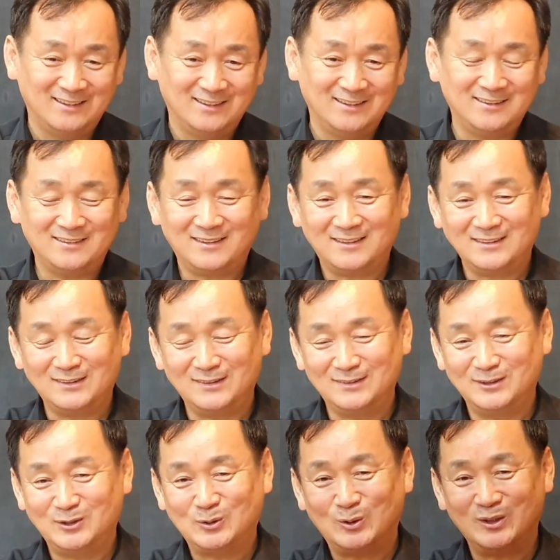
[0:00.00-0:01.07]
이러한
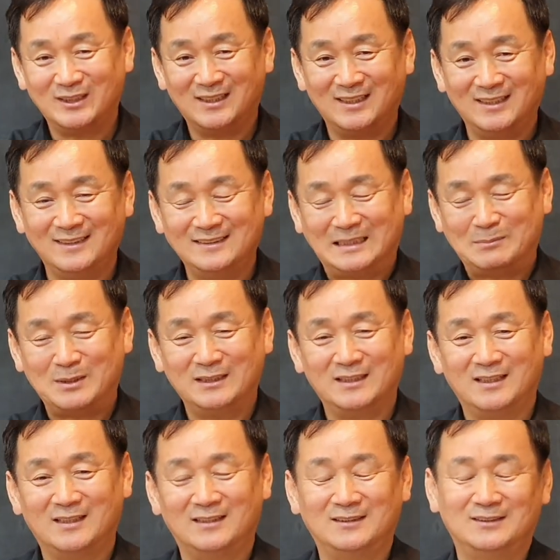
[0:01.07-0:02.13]
스토리가 이
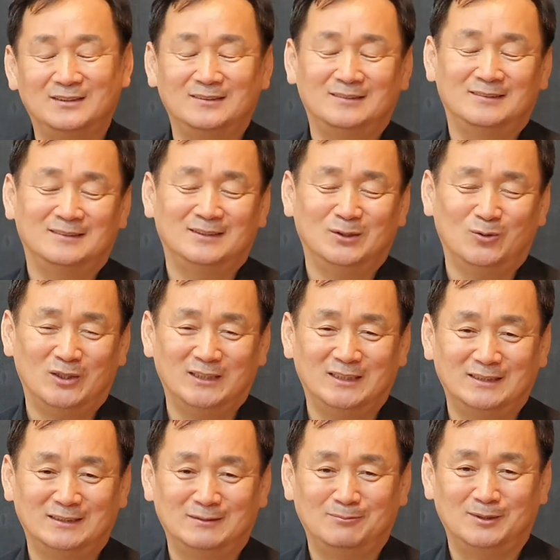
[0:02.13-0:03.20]
사만다라는 영화지
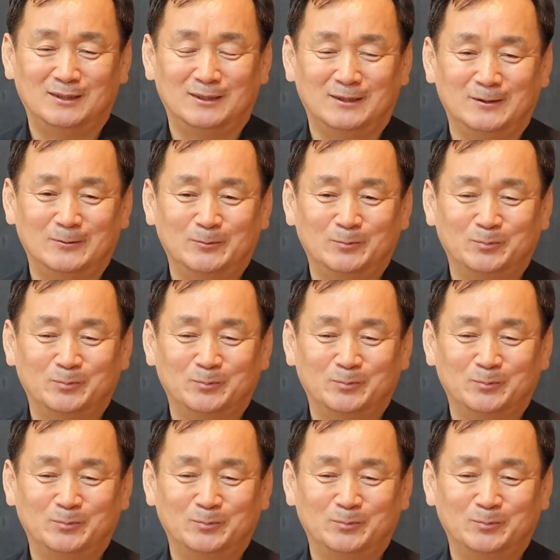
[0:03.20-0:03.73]
않습니까?